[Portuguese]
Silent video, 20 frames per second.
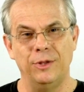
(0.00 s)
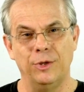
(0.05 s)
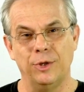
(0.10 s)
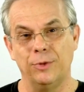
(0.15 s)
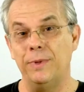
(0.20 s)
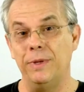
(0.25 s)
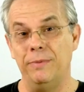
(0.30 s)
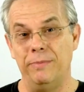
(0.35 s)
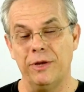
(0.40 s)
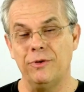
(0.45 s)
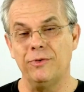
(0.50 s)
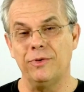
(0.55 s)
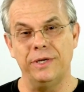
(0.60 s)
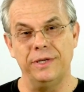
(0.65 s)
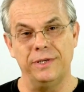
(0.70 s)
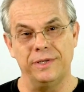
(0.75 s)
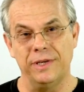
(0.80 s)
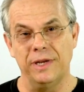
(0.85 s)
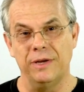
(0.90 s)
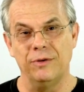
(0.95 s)
dos primeiros
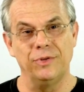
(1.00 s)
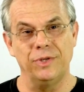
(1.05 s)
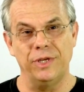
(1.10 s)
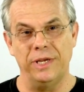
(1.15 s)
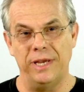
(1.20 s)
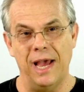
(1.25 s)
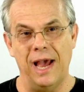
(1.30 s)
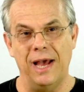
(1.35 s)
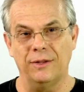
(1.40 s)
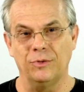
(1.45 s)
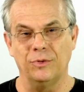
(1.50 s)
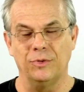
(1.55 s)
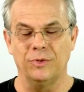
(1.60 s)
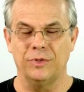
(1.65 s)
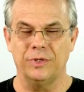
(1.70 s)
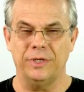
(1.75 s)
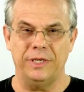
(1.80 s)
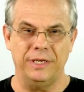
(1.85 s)
cristãos em Atos,